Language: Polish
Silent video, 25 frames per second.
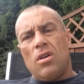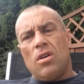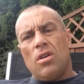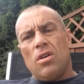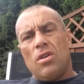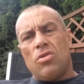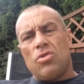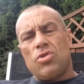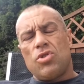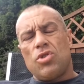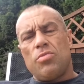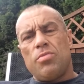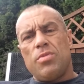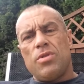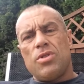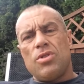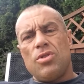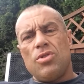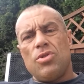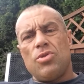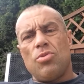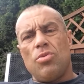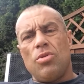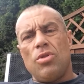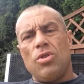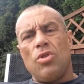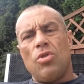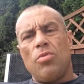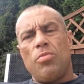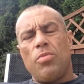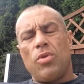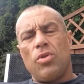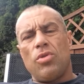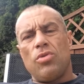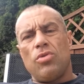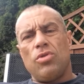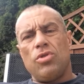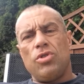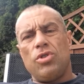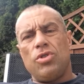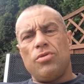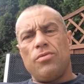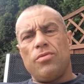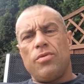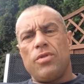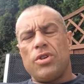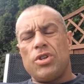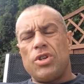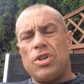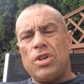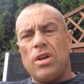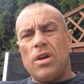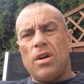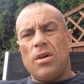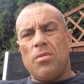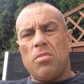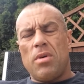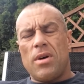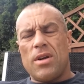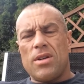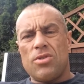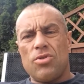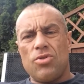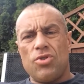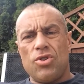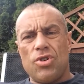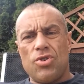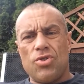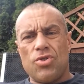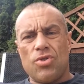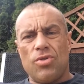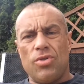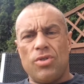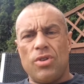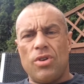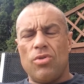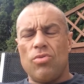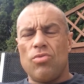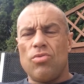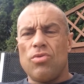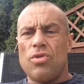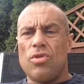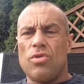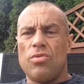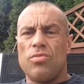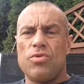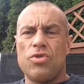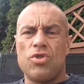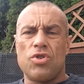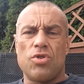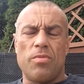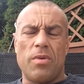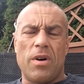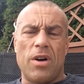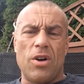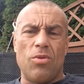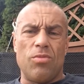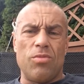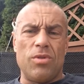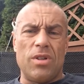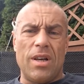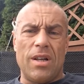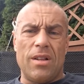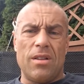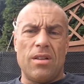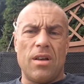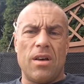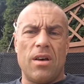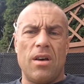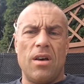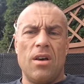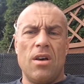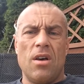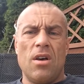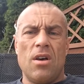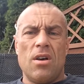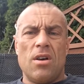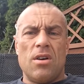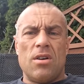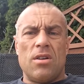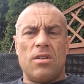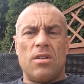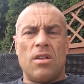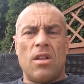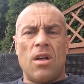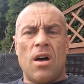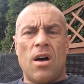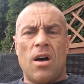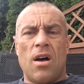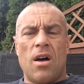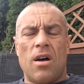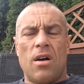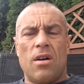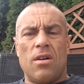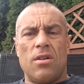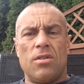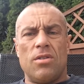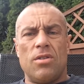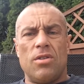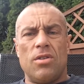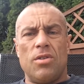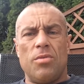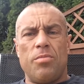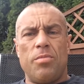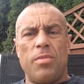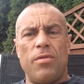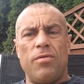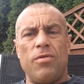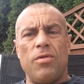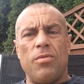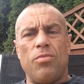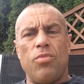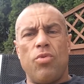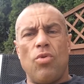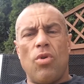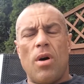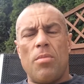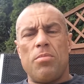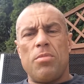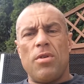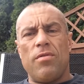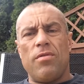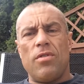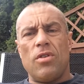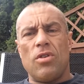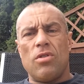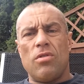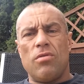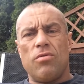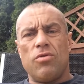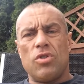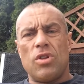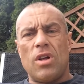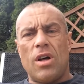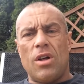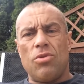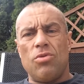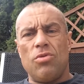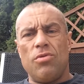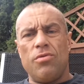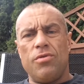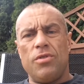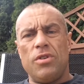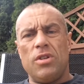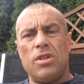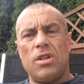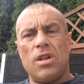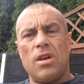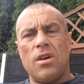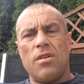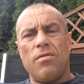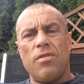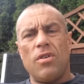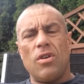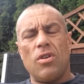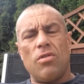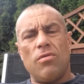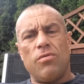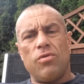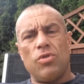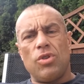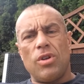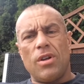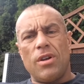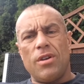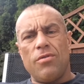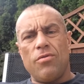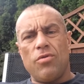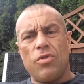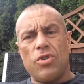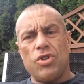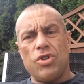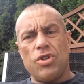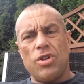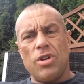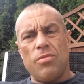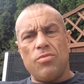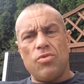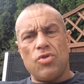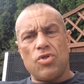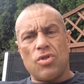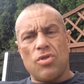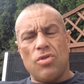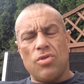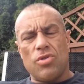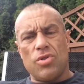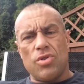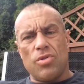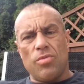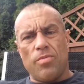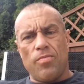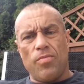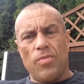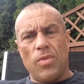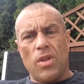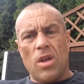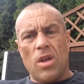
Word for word: y, osoby z insulinoopornością właśnie bardzo ciężko trenują, trzymają dietę na pewnym pułapie węglowodanów i te węglowodany właśnie im szkodzą